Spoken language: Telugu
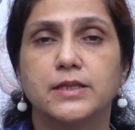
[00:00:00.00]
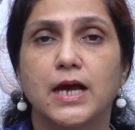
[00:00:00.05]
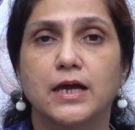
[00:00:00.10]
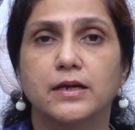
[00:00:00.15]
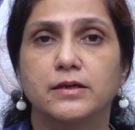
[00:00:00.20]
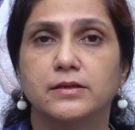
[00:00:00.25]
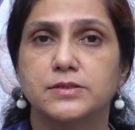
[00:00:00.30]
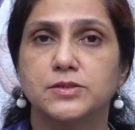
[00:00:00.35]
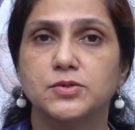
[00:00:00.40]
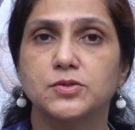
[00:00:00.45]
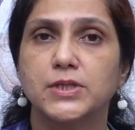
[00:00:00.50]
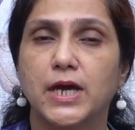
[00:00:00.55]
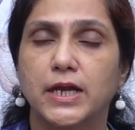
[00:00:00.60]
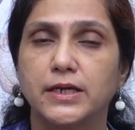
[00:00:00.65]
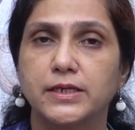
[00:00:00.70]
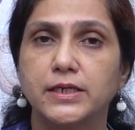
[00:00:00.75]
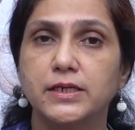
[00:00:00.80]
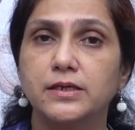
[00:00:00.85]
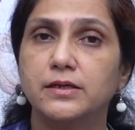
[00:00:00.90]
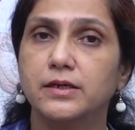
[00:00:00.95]
దా సో
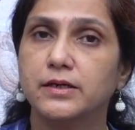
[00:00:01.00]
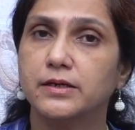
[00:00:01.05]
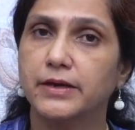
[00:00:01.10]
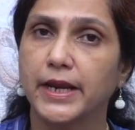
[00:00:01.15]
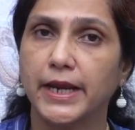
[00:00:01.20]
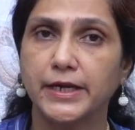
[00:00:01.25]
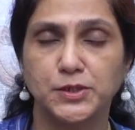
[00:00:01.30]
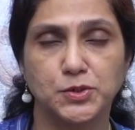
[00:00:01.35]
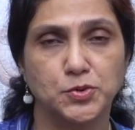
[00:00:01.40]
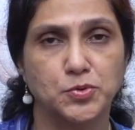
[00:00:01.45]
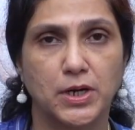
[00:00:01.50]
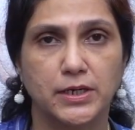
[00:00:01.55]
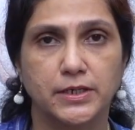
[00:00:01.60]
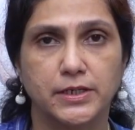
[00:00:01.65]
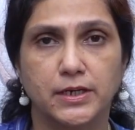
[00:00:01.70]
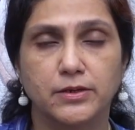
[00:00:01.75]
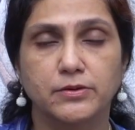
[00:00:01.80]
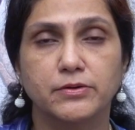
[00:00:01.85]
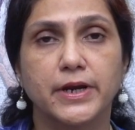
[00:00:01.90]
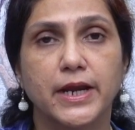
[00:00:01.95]
దాన్ని గ్రేడ్ టూ
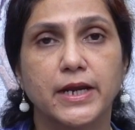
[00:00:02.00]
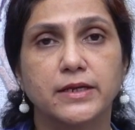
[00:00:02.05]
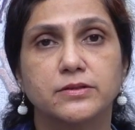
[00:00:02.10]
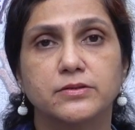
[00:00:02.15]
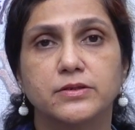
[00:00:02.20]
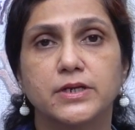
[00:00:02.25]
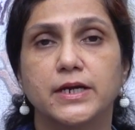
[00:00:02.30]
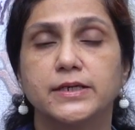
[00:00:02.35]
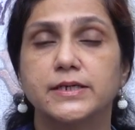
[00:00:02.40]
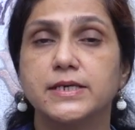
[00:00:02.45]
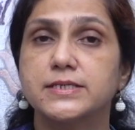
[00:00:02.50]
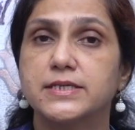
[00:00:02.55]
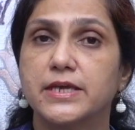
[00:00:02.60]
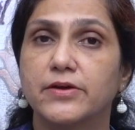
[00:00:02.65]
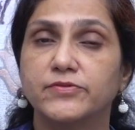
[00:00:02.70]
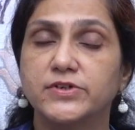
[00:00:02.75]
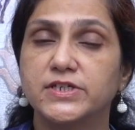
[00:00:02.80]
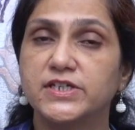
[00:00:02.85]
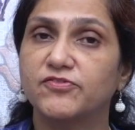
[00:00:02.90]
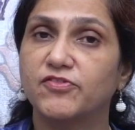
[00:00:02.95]
అంటారు గ్రేడ్ త్రీ అంటే
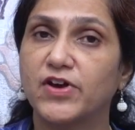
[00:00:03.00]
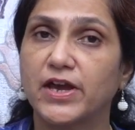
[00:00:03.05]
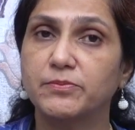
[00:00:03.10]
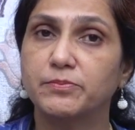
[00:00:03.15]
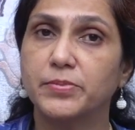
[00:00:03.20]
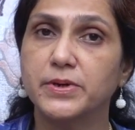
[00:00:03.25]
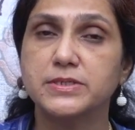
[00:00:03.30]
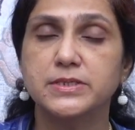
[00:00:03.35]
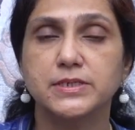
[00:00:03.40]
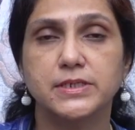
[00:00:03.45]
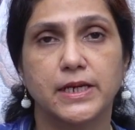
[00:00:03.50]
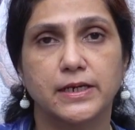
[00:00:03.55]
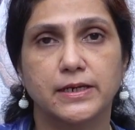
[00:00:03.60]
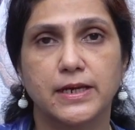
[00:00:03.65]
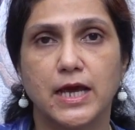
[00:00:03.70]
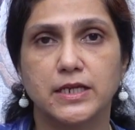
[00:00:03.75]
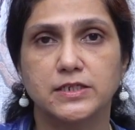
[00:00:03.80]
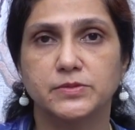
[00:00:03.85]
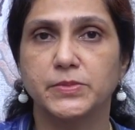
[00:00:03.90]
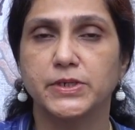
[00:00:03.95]
సెవెంటీ ఫైవ్ పర్సెంట్
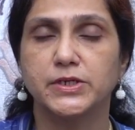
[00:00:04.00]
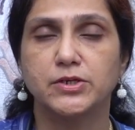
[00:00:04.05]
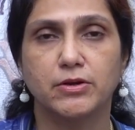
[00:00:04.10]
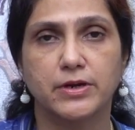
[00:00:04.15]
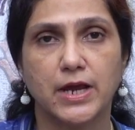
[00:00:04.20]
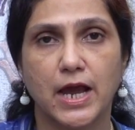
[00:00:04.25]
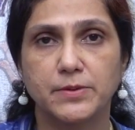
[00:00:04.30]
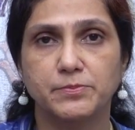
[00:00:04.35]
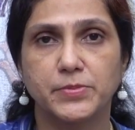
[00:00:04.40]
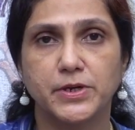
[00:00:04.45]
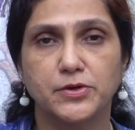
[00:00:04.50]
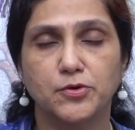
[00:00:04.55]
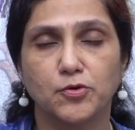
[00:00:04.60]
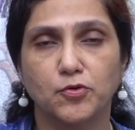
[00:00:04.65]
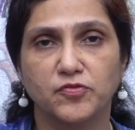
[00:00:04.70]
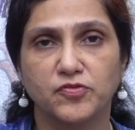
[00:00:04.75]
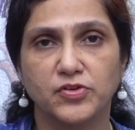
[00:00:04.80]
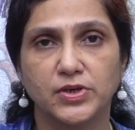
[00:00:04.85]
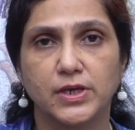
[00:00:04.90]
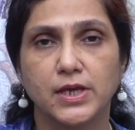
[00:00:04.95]
ఎన్లార్జ్మెంట్ ఆర్
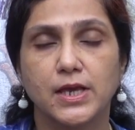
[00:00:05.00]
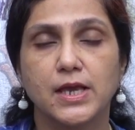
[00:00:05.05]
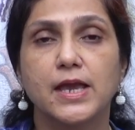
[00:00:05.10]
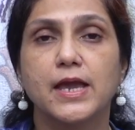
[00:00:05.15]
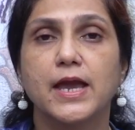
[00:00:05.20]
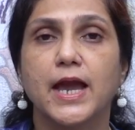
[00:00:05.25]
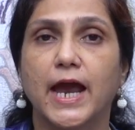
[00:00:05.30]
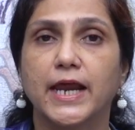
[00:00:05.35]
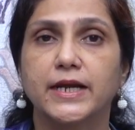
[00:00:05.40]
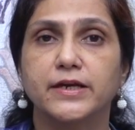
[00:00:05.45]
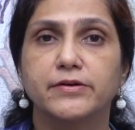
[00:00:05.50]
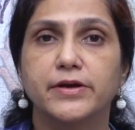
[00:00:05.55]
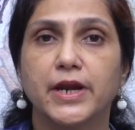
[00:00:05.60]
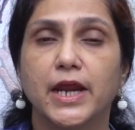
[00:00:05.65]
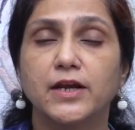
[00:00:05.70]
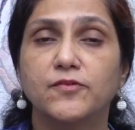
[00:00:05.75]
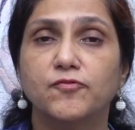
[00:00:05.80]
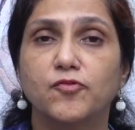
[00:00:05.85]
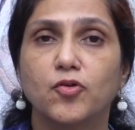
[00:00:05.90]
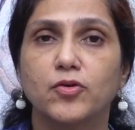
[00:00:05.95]
హైపర్ట్రోఫీ అండ్
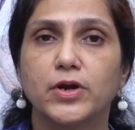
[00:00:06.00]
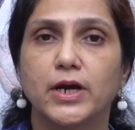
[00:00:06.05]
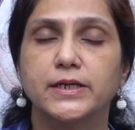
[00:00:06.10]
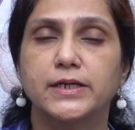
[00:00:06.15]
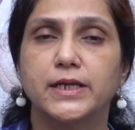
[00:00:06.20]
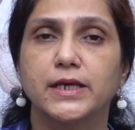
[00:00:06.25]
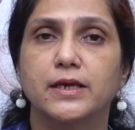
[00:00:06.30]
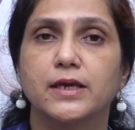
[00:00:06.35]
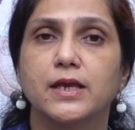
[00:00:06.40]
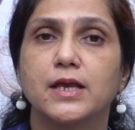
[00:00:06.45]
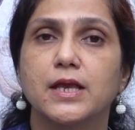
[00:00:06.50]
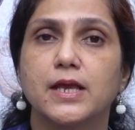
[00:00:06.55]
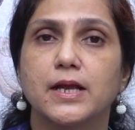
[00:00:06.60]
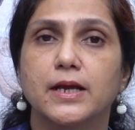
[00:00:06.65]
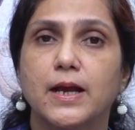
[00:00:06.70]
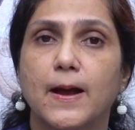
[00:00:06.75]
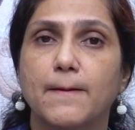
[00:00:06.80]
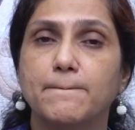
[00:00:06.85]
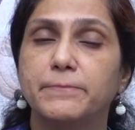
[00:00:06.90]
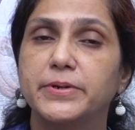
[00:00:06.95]
గ్రేడ్ ఫోర్ అంటే
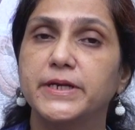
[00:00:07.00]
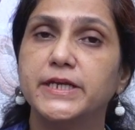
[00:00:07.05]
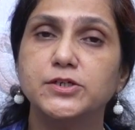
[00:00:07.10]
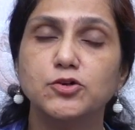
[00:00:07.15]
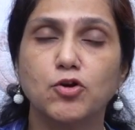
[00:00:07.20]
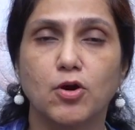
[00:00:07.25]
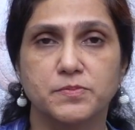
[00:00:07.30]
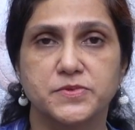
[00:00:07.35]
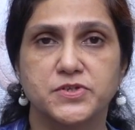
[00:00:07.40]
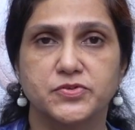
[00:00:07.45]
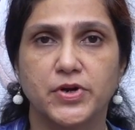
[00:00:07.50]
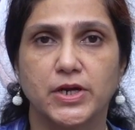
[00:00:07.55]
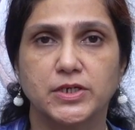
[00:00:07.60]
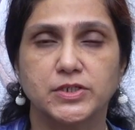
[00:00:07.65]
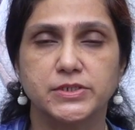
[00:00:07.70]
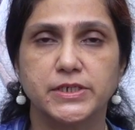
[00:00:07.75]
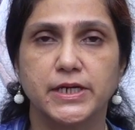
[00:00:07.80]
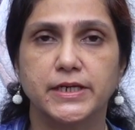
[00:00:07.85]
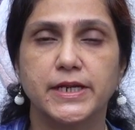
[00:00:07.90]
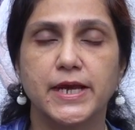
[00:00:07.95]
కంప్లీట్
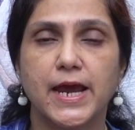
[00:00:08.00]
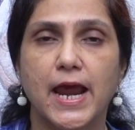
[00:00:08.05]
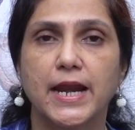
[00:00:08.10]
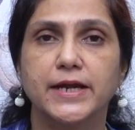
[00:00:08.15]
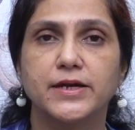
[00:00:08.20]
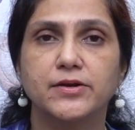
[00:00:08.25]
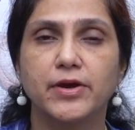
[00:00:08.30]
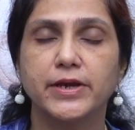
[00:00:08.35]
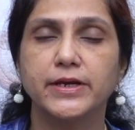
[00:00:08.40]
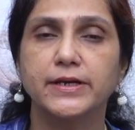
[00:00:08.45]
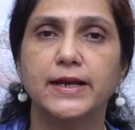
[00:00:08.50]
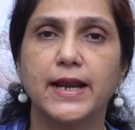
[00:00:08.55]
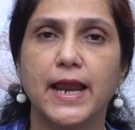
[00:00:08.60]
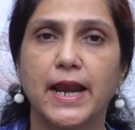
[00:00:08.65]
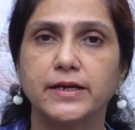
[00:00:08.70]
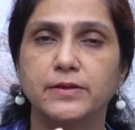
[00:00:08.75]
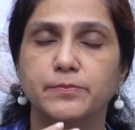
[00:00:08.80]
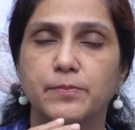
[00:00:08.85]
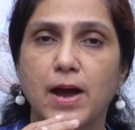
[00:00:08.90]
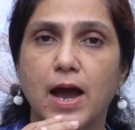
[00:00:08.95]
అబ్స్ట్రక్షన్ అంటే అడ్నాయిడ్
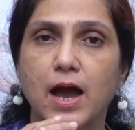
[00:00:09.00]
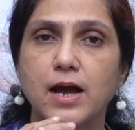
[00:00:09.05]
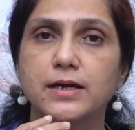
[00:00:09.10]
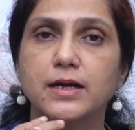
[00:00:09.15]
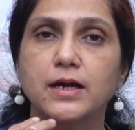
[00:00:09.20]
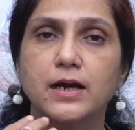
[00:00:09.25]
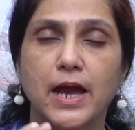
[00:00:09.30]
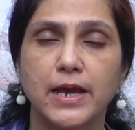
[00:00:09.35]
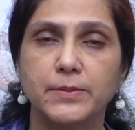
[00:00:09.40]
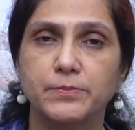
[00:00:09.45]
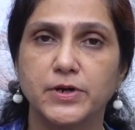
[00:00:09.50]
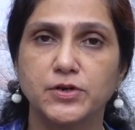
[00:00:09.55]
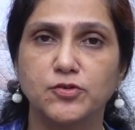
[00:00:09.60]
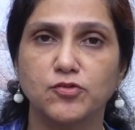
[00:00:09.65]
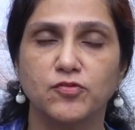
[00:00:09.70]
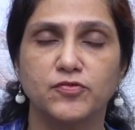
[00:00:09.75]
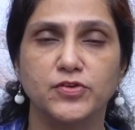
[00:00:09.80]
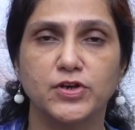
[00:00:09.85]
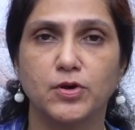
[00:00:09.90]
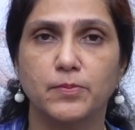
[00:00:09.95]
గ్లాండ్ బాగా
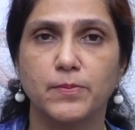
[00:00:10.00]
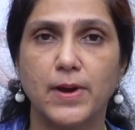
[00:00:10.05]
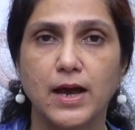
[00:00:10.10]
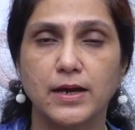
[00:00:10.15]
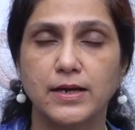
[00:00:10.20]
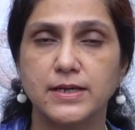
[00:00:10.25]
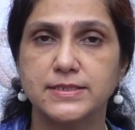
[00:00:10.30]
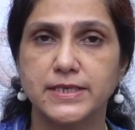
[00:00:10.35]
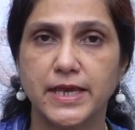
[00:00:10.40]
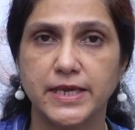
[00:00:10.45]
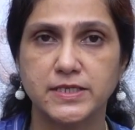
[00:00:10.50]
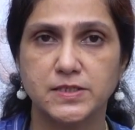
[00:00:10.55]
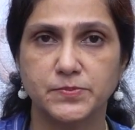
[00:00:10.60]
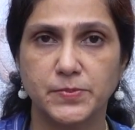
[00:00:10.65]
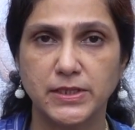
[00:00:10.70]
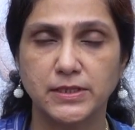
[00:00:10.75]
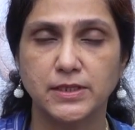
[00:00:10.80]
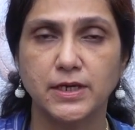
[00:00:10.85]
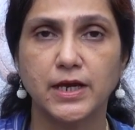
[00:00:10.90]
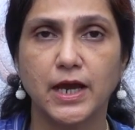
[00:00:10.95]
హైపర్ట్రోఫీ బాగా సైజ్
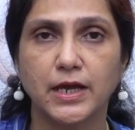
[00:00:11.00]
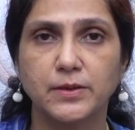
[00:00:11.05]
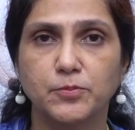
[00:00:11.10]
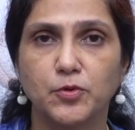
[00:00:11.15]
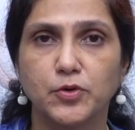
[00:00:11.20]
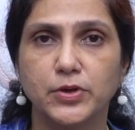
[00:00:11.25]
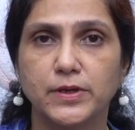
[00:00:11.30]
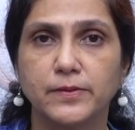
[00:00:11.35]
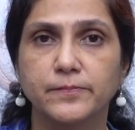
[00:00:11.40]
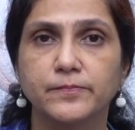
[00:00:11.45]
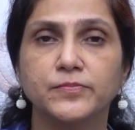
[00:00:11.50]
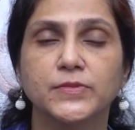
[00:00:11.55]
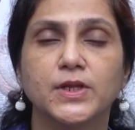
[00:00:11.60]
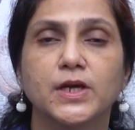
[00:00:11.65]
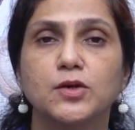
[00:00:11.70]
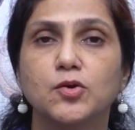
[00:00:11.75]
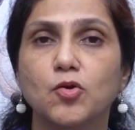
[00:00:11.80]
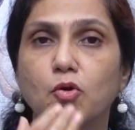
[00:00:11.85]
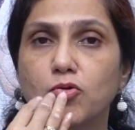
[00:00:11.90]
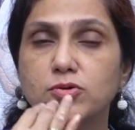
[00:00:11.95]
పెద్దగా అయిపోయి
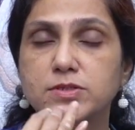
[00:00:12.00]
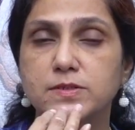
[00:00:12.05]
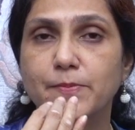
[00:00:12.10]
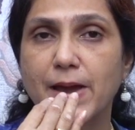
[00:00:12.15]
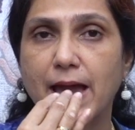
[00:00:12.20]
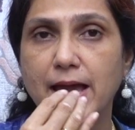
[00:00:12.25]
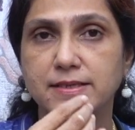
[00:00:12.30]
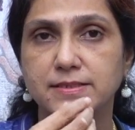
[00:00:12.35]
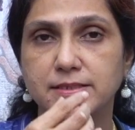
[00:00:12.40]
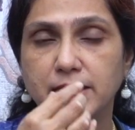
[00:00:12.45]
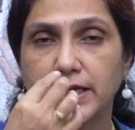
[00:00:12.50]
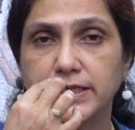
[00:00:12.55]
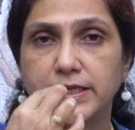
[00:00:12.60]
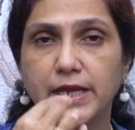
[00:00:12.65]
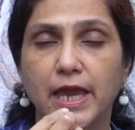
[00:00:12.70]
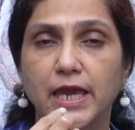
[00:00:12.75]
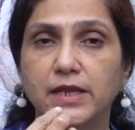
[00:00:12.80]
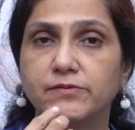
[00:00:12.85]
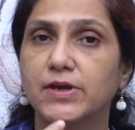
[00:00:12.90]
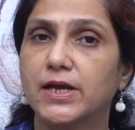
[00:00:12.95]
నోస్ బ్యాక్ సైడ్
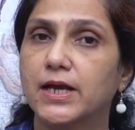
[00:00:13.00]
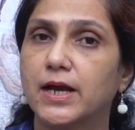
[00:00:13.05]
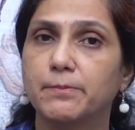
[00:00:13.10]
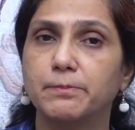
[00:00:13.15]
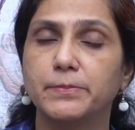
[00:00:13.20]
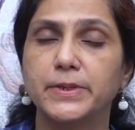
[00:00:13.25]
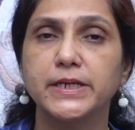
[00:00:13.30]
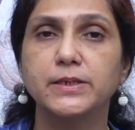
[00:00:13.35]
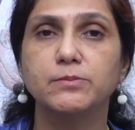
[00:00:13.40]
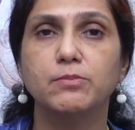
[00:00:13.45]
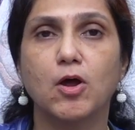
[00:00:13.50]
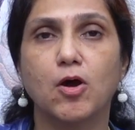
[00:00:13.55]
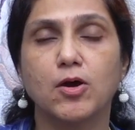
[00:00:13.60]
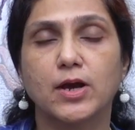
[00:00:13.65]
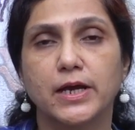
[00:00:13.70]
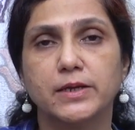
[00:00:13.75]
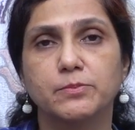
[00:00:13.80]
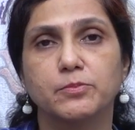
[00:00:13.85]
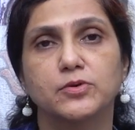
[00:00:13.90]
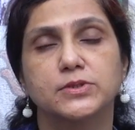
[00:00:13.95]
ఎయిర్వే కంప్లీట్
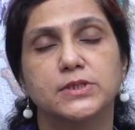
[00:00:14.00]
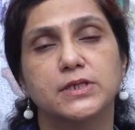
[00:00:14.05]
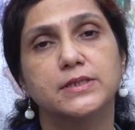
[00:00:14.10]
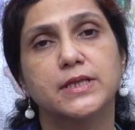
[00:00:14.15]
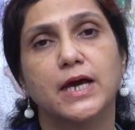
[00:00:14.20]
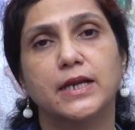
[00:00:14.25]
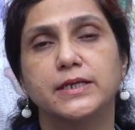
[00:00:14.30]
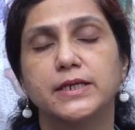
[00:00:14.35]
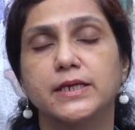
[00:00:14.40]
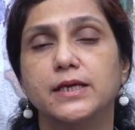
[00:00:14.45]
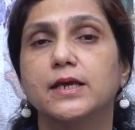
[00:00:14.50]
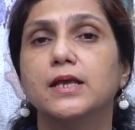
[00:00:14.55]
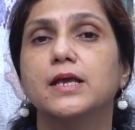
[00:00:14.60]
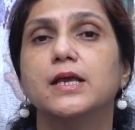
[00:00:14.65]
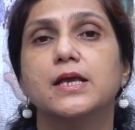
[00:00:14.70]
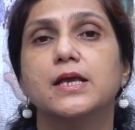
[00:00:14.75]
బ్లాక్ అయిపోతే దాన్ని